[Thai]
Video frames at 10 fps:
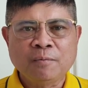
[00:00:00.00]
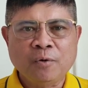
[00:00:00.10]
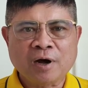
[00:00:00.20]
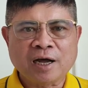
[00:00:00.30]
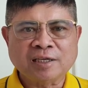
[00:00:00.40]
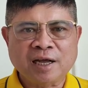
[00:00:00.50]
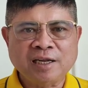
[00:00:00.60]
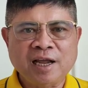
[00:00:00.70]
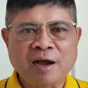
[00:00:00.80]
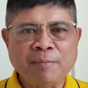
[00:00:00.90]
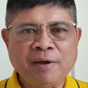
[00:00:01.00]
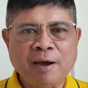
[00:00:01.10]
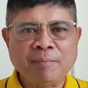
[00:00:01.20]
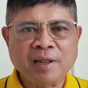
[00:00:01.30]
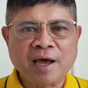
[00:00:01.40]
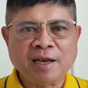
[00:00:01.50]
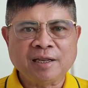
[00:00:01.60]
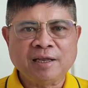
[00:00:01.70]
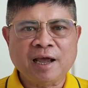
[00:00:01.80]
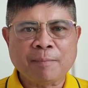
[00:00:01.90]
พวกกษัตริย์อยากมีอำนาจ
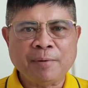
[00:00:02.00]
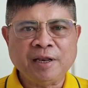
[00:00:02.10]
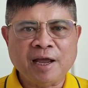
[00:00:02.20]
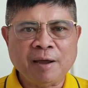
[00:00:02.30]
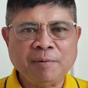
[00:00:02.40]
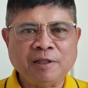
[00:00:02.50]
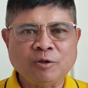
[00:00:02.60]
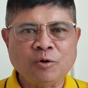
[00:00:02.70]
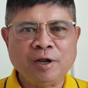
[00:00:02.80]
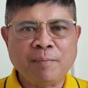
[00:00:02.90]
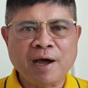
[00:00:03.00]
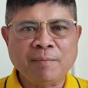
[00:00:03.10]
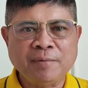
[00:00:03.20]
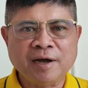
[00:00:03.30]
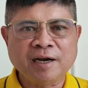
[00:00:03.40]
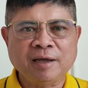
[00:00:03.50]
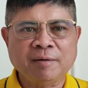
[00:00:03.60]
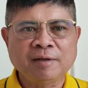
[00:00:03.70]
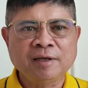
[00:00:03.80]
อยากเป็นใหญ่เป็นตัวในบ้านเมืองเนี่ย